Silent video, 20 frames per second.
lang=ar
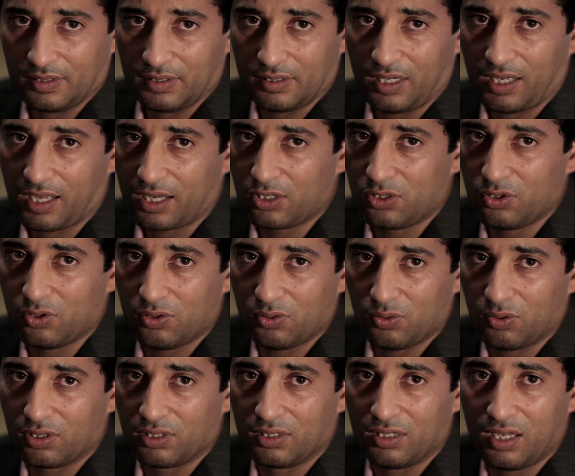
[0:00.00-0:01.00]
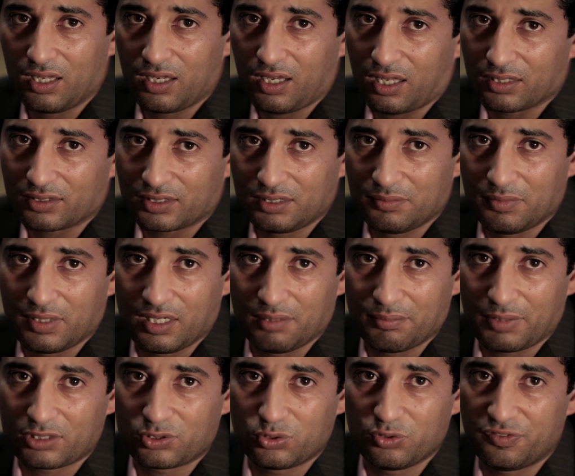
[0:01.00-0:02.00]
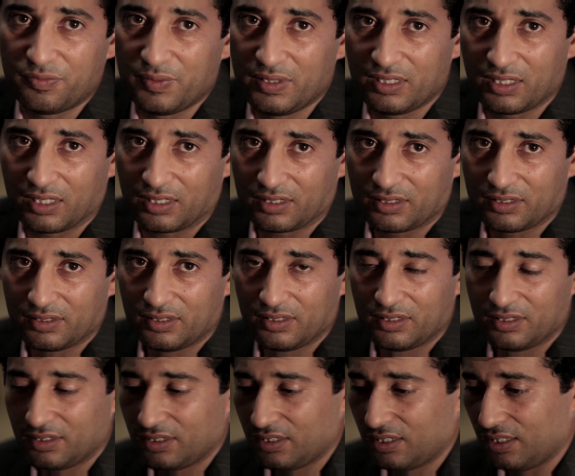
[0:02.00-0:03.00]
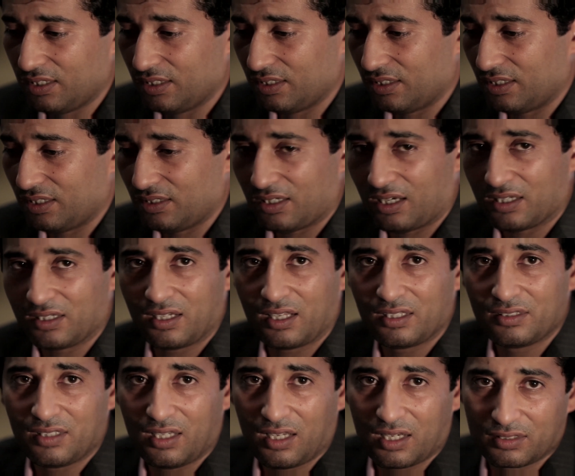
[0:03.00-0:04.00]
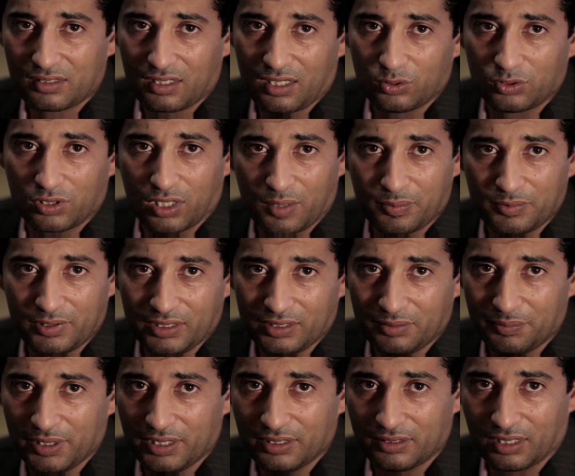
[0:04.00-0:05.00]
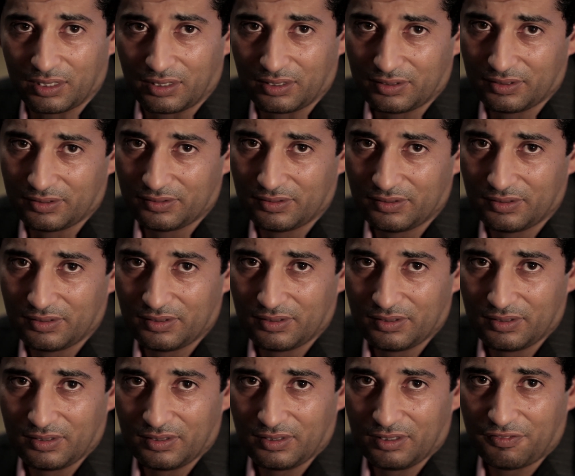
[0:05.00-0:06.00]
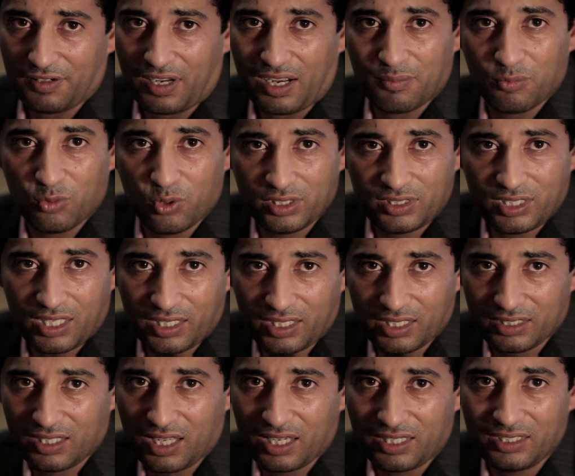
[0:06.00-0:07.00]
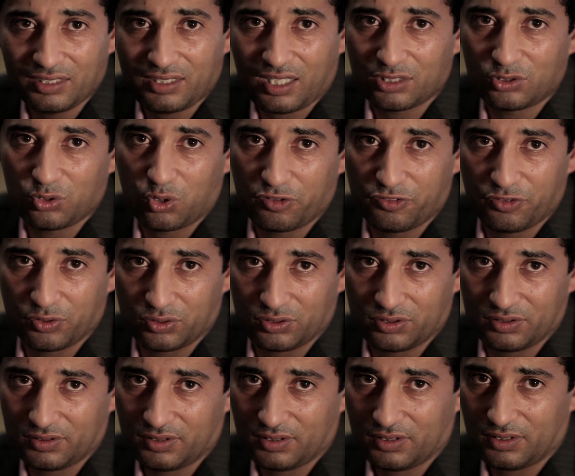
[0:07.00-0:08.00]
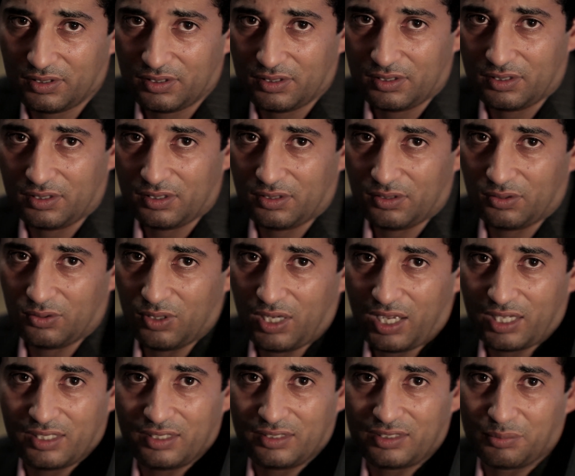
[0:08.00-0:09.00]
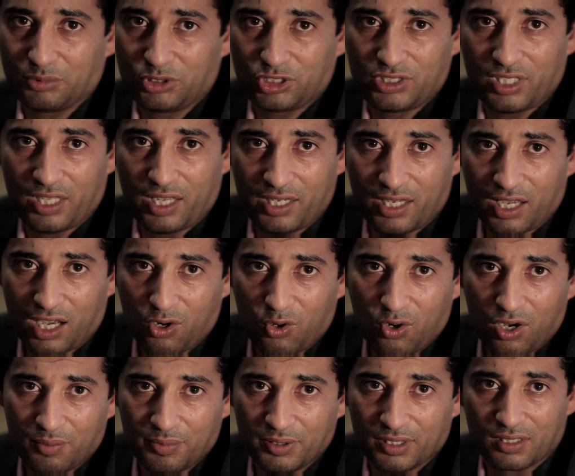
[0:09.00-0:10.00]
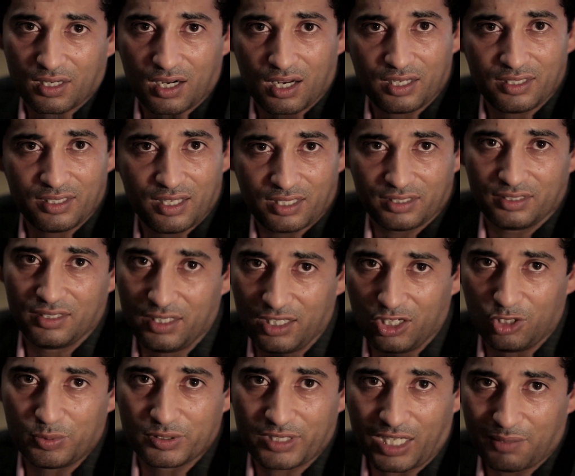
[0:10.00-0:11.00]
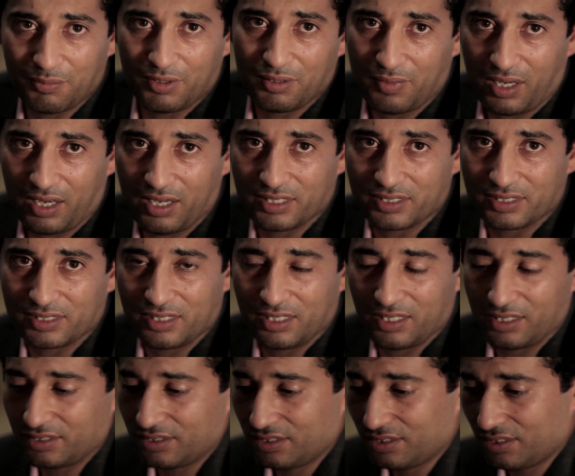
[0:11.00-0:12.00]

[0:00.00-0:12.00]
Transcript: يا حاج والله العظيم انا مكسوف منك يعني انا النهارده لو طلبت ايد بنتك في حموتها كده اكيد هترفض ويعني انت مش تايه اخوها بيكرهني قد ايه وبيتعامل معايا ازاي